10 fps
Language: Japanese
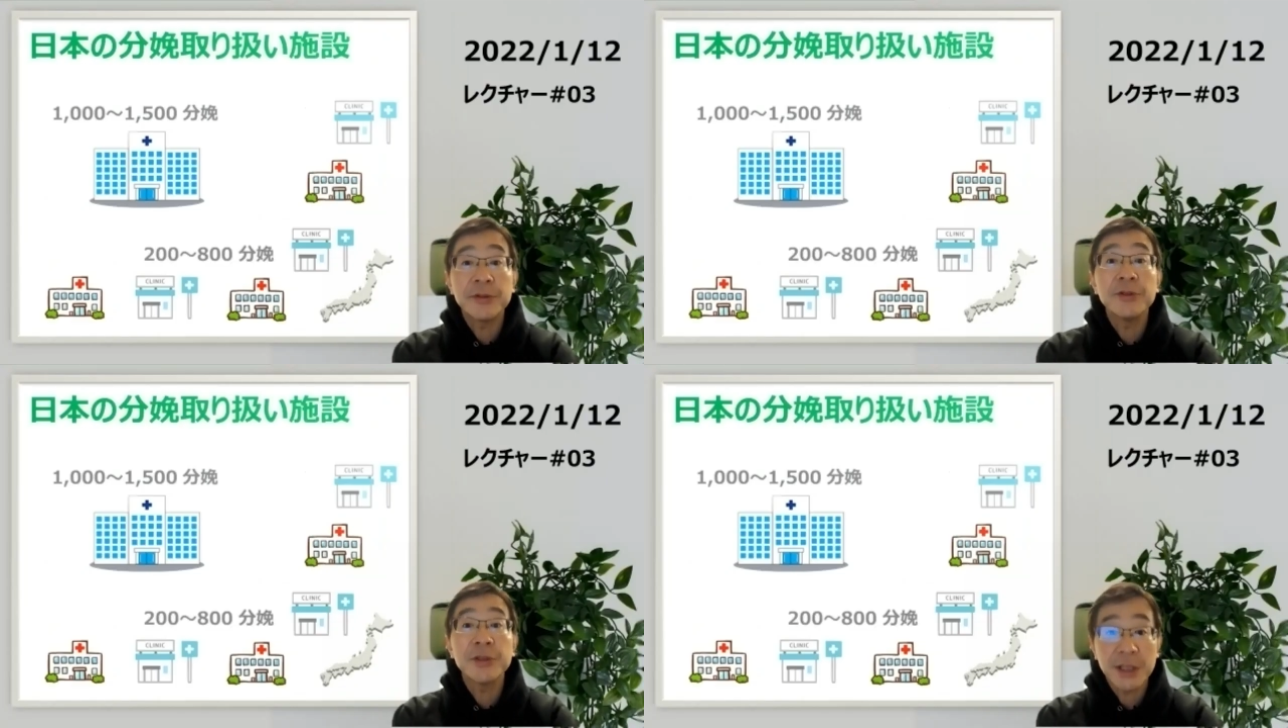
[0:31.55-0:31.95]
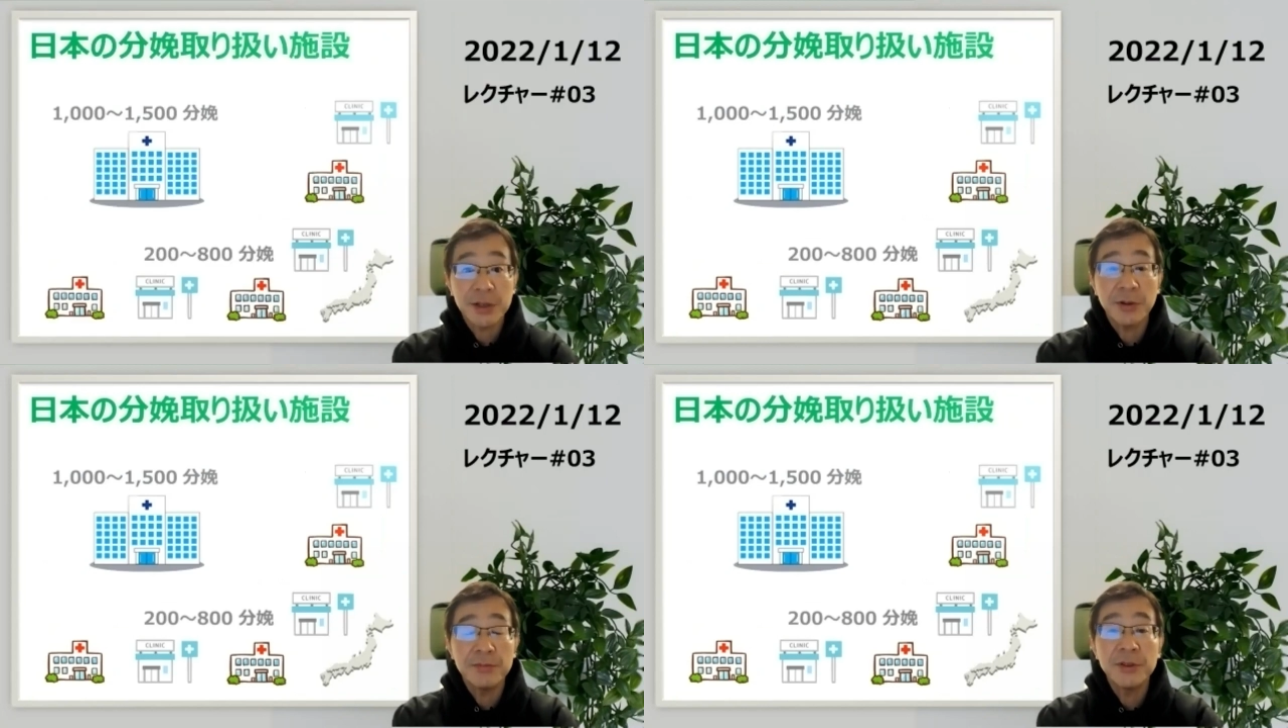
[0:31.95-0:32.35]
及した
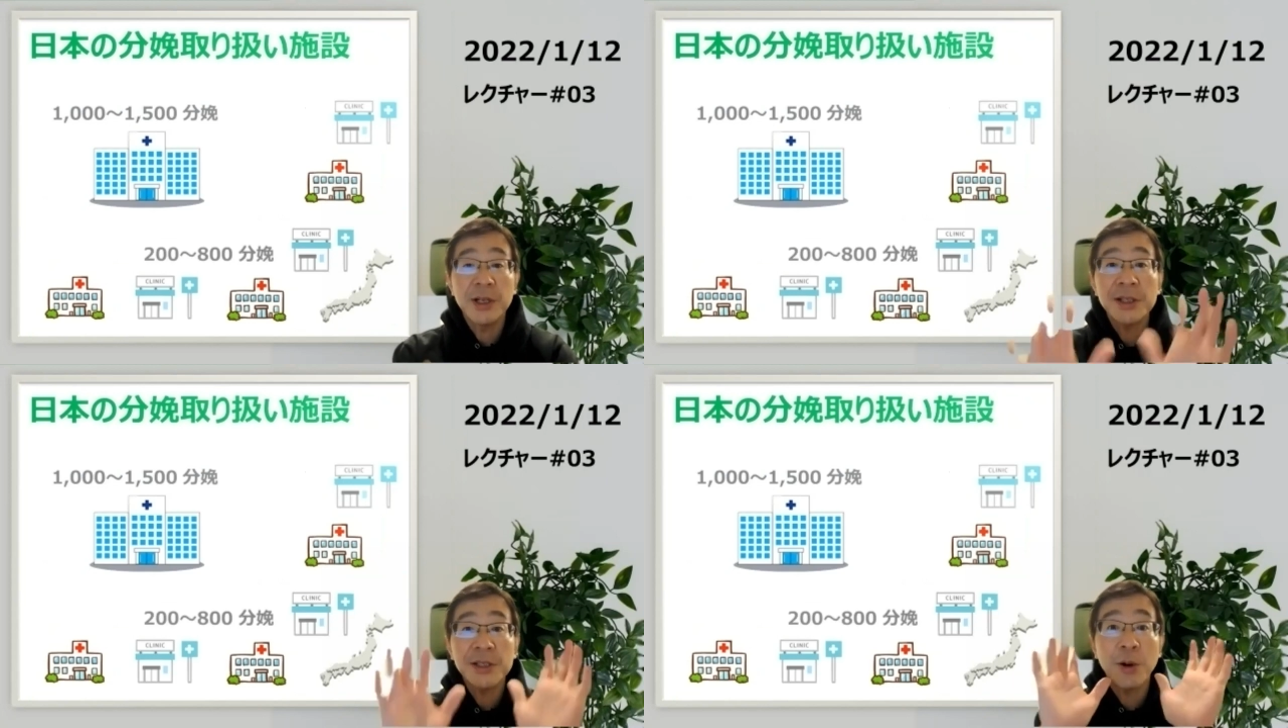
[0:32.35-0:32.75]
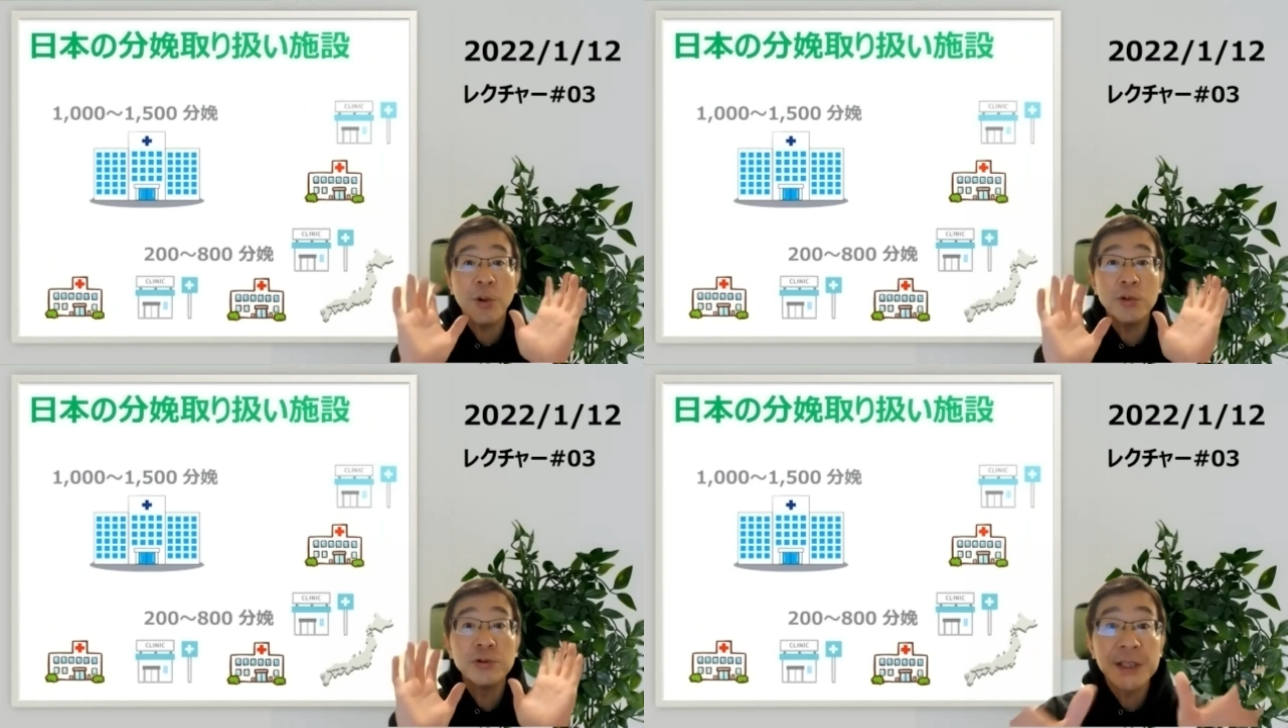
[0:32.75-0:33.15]
と昔は
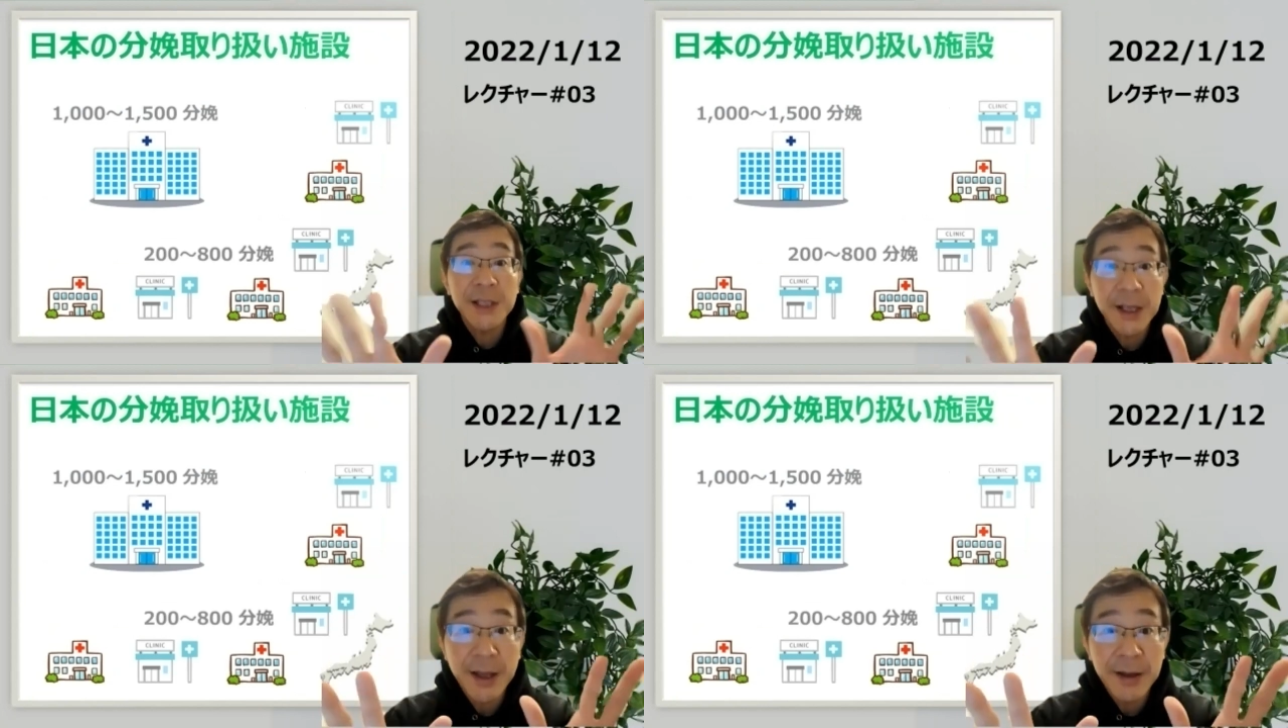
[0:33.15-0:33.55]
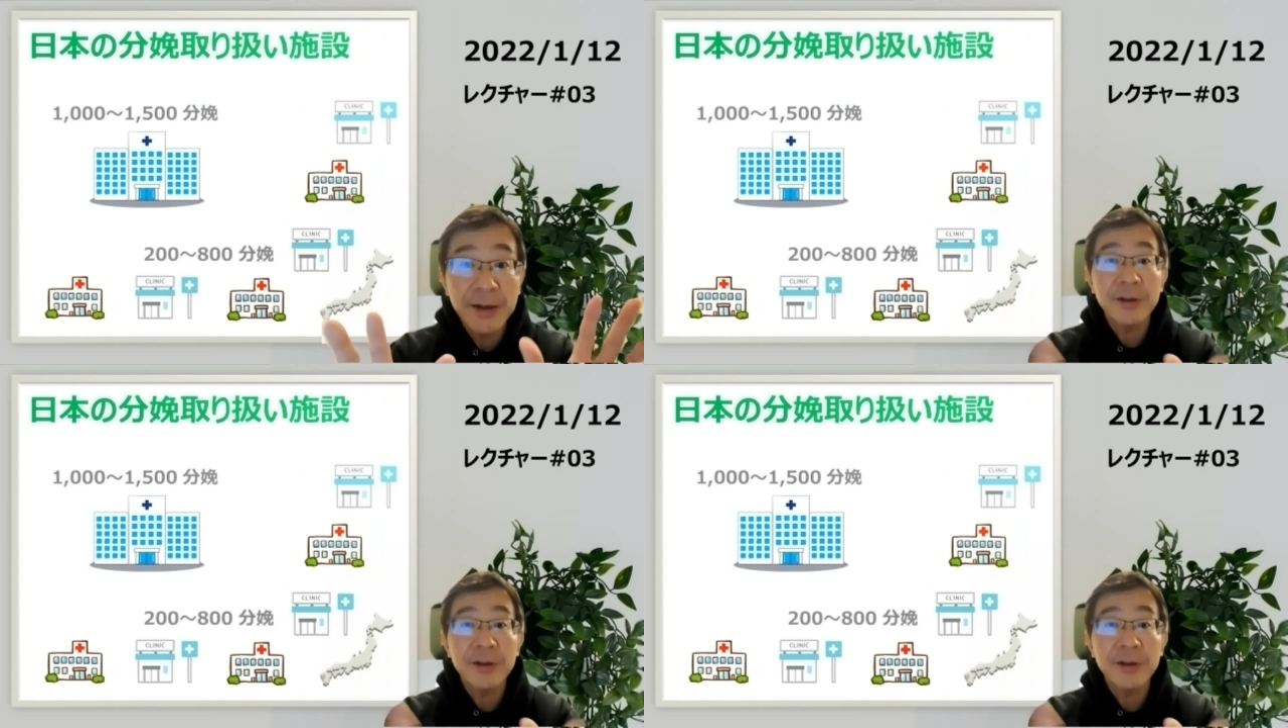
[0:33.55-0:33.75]
うちでね